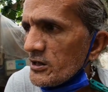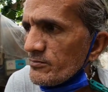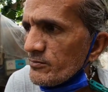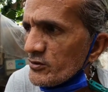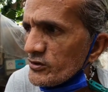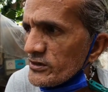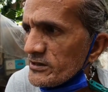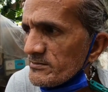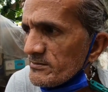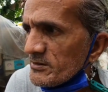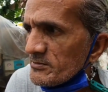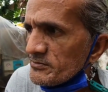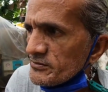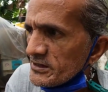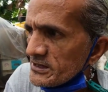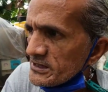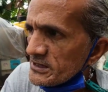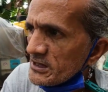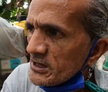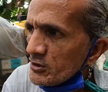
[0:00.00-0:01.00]
ano po, hindi naman
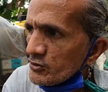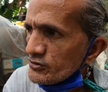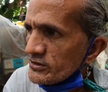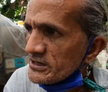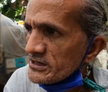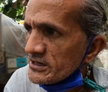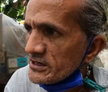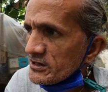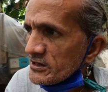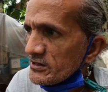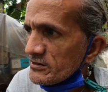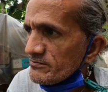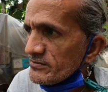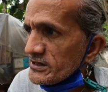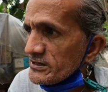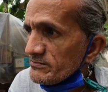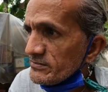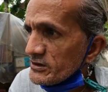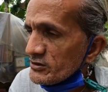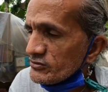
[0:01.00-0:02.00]
talaga ako talaga
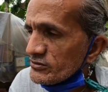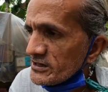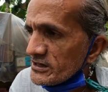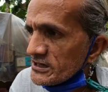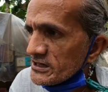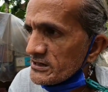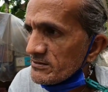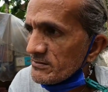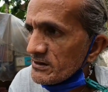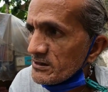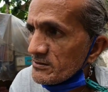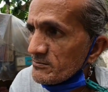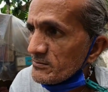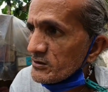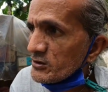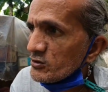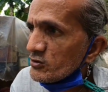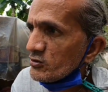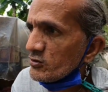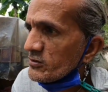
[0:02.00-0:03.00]
binibiro talaga ng mga
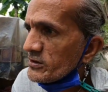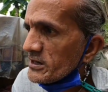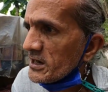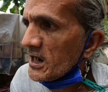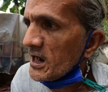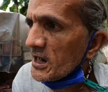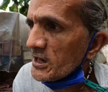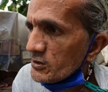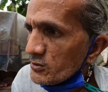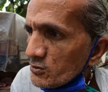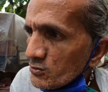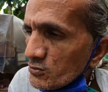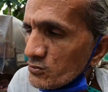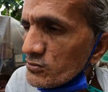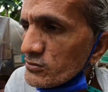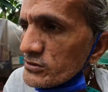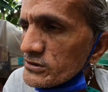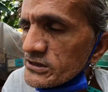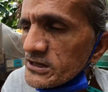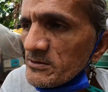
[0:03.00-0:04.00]
magulang ko na ano.
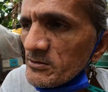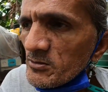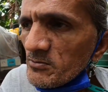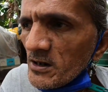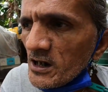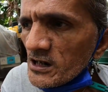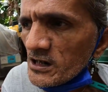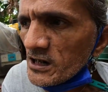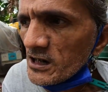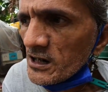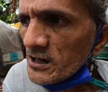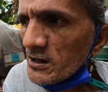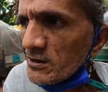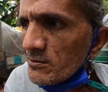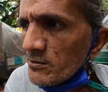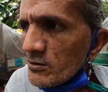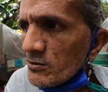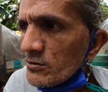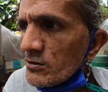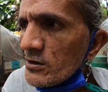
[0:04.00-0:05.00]
Sabi, bahala
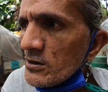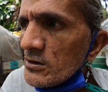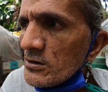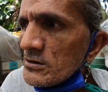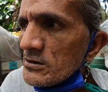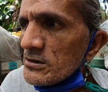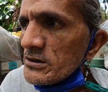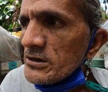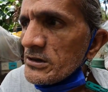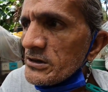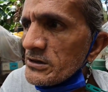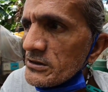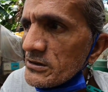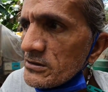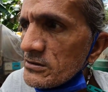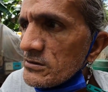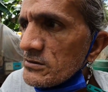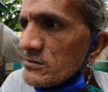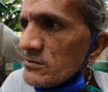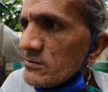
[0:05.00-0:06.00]
ka, oh. Oo. Ah.